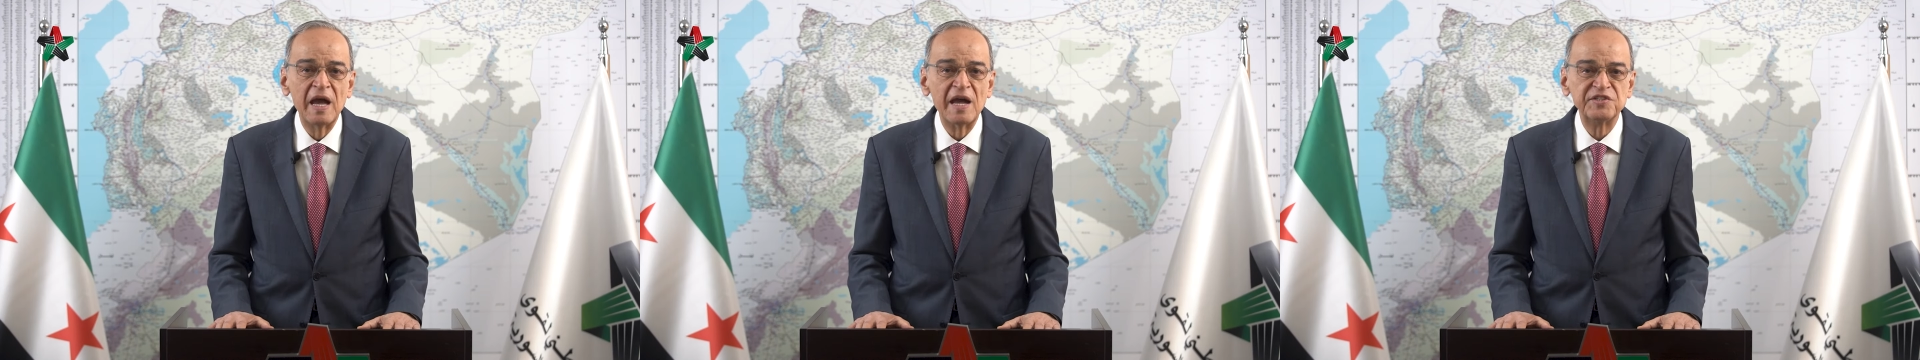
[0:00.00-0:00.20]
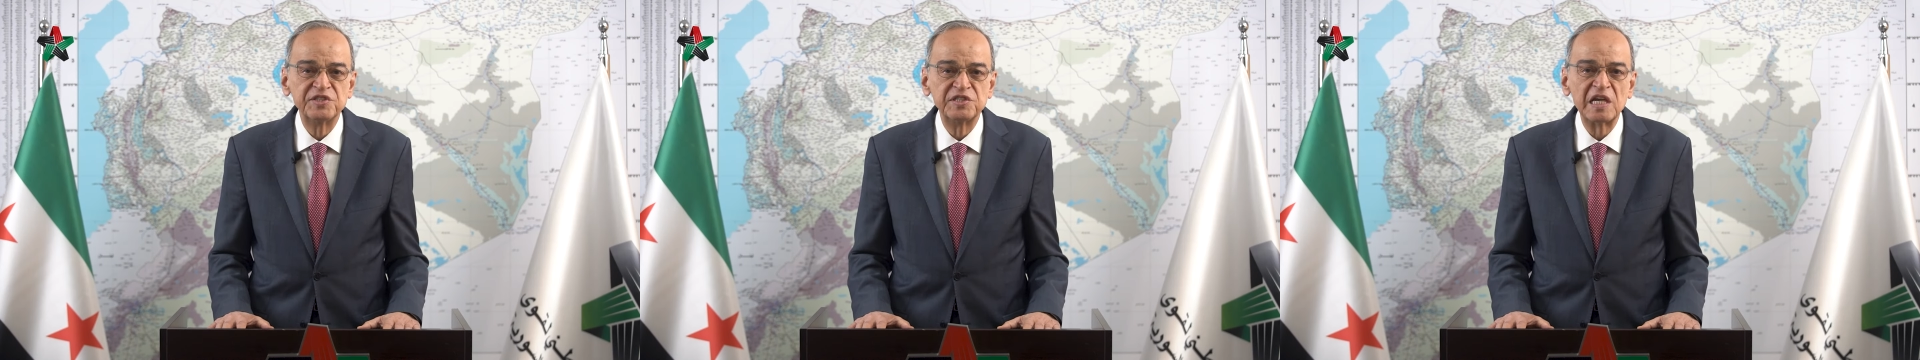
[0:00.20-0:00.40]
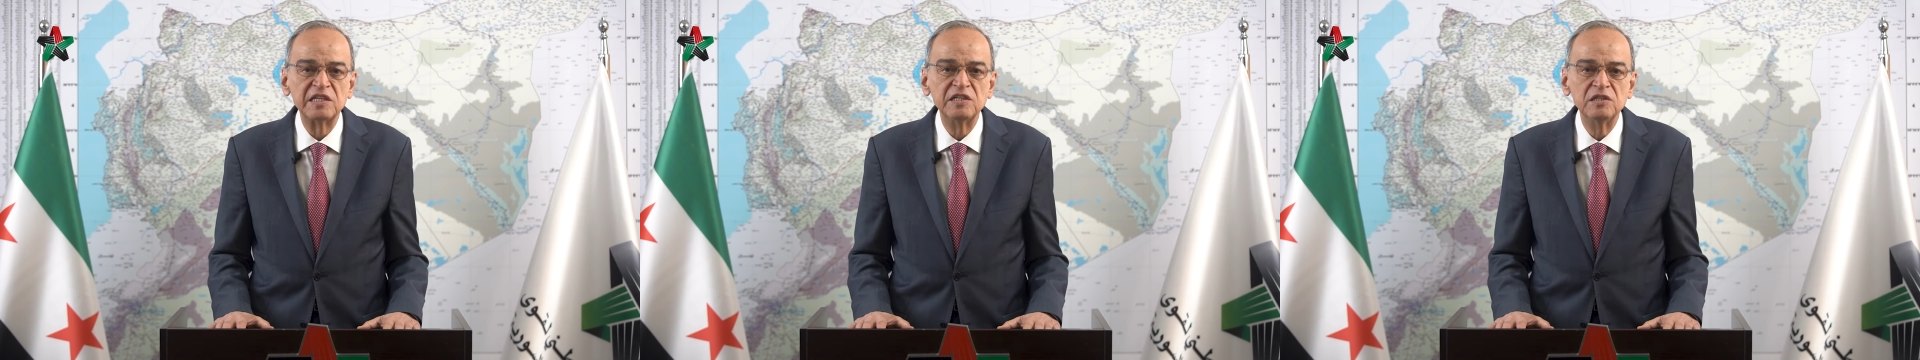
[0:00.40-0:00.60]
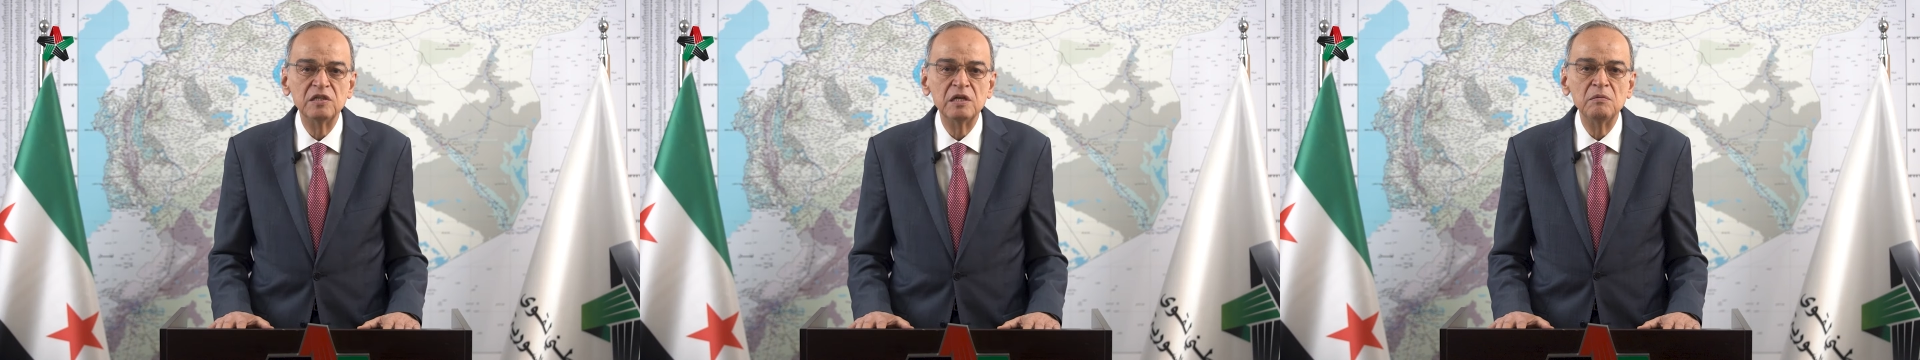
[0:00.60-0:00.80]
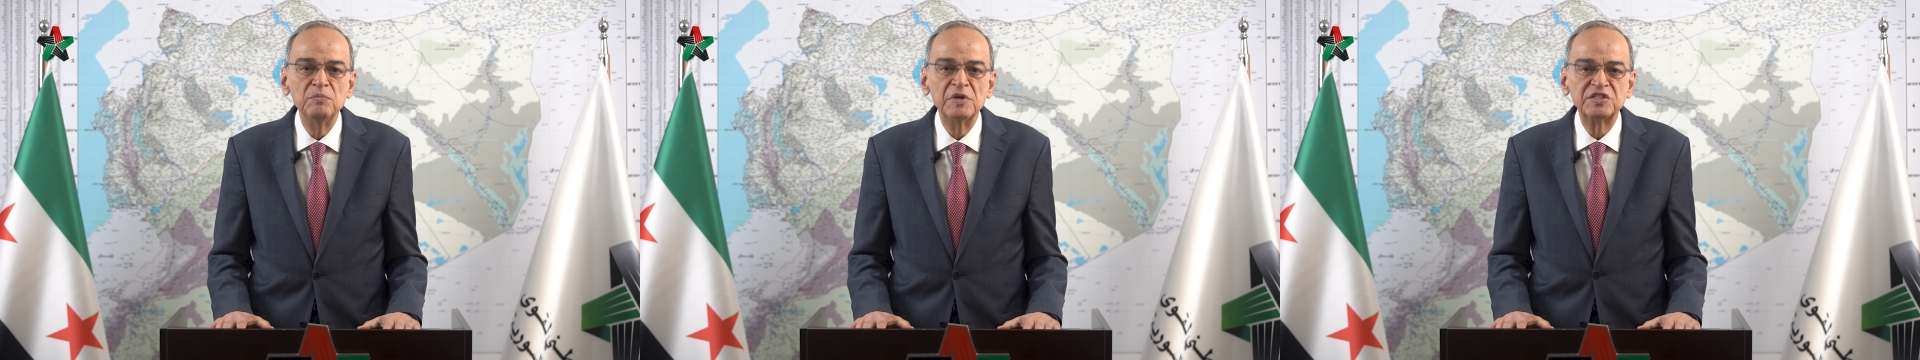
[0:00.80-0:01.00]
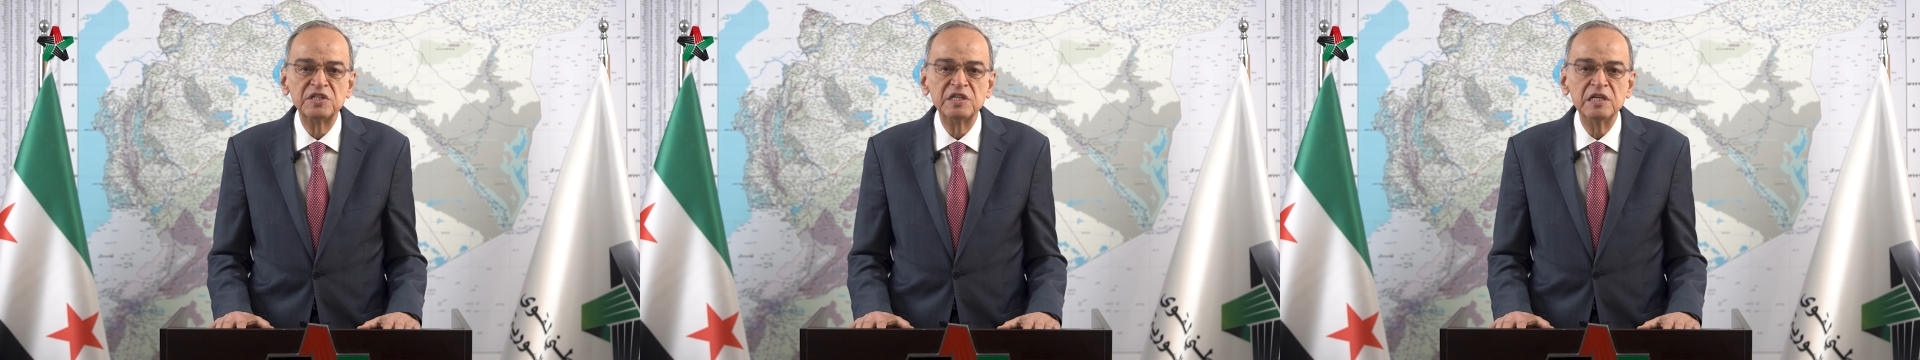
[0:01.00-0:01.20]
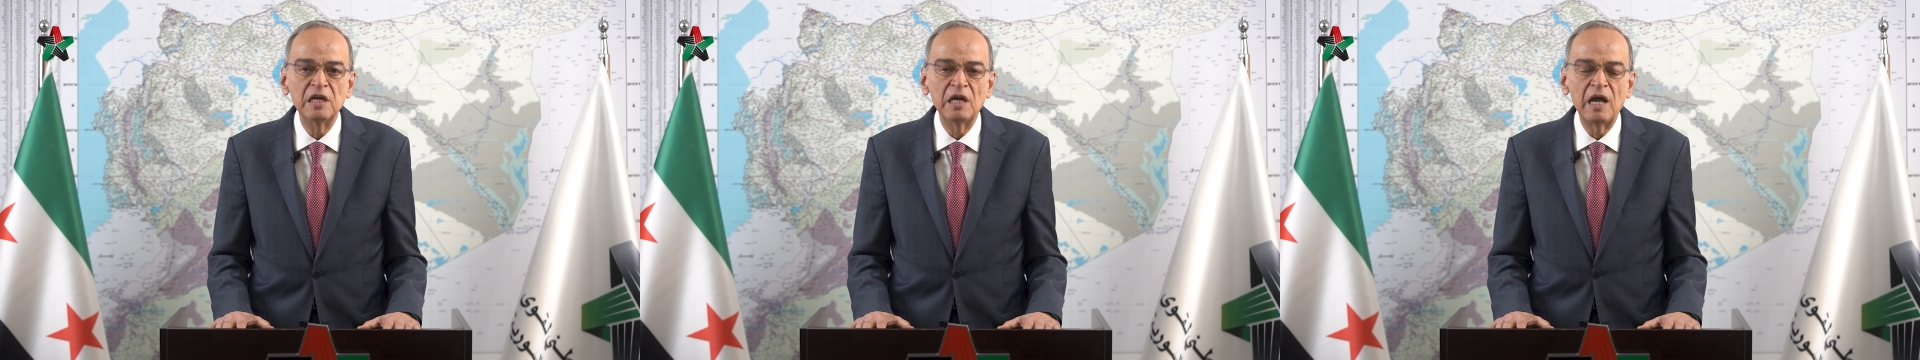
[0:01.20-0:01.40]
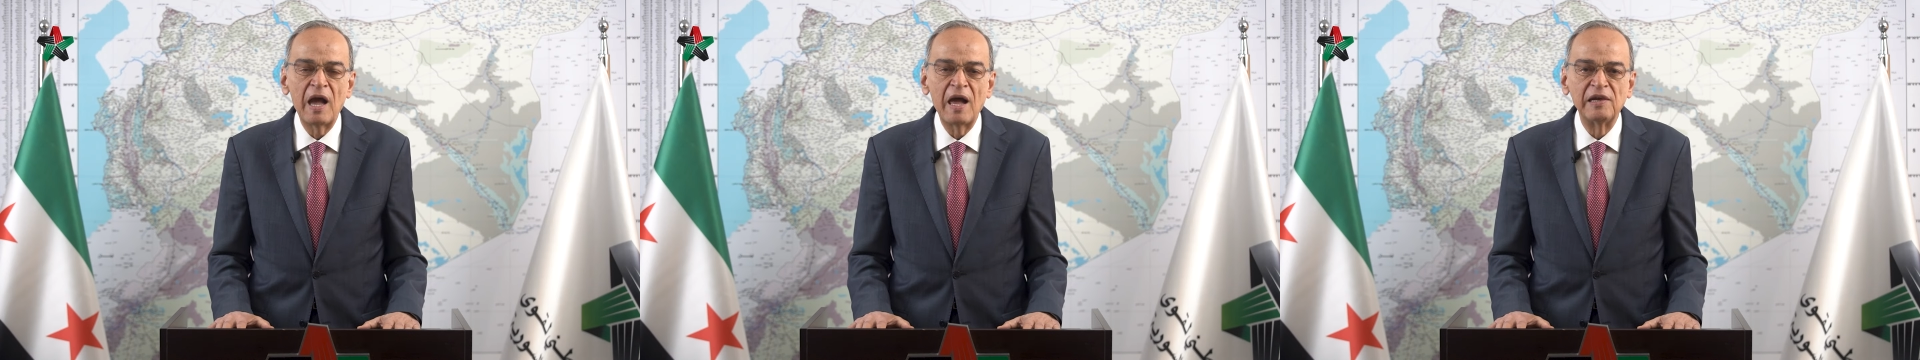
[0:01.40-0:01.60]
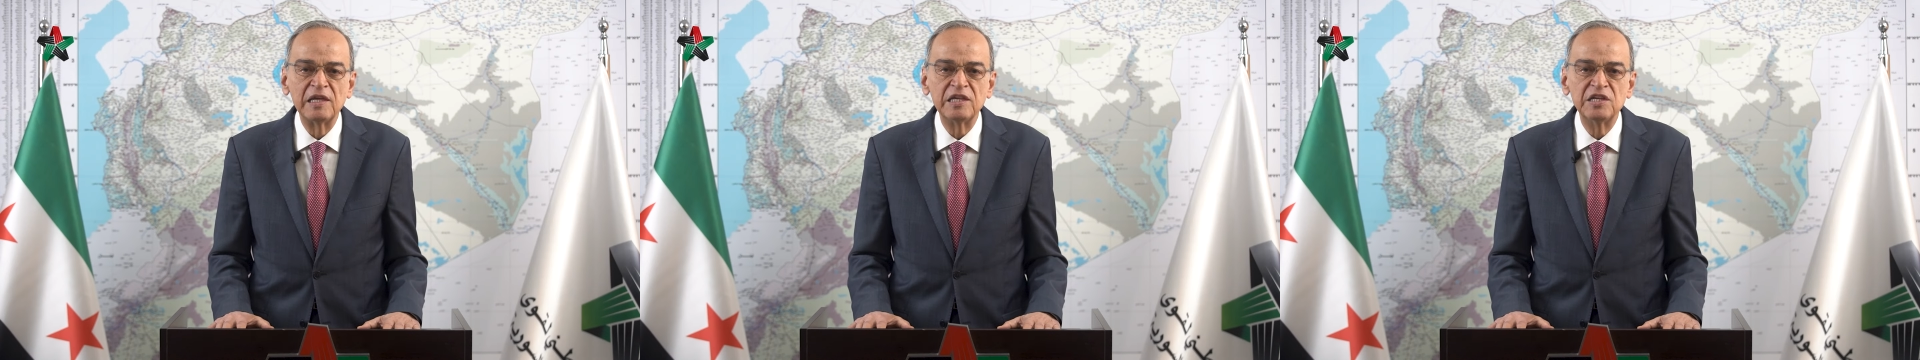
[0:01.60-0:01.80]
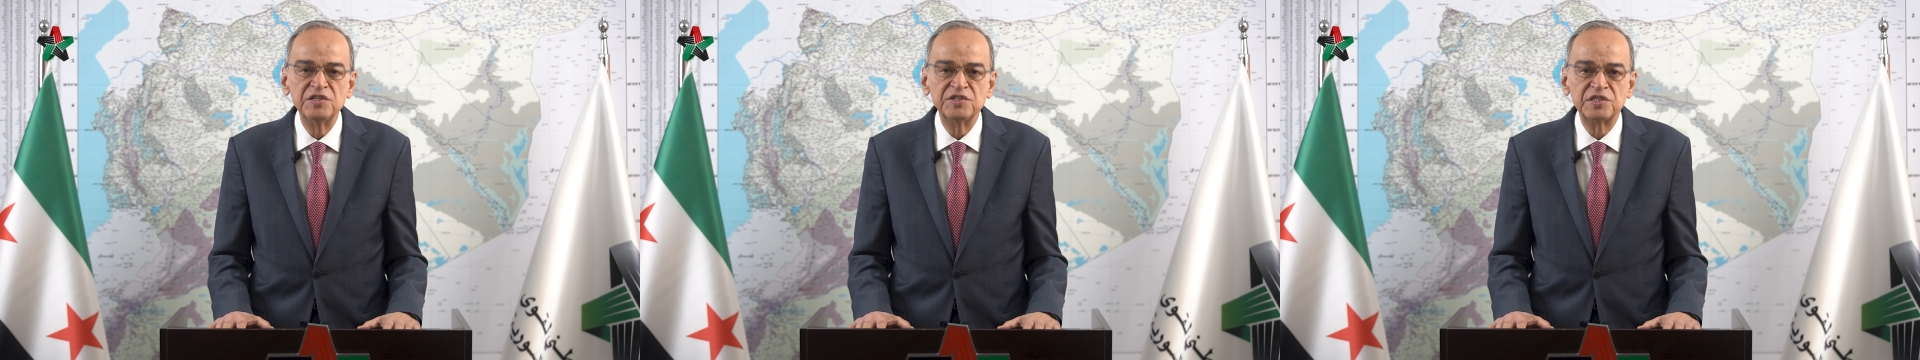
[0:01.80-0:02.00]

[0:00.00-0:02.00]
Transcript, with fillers: السيد المسيح عليه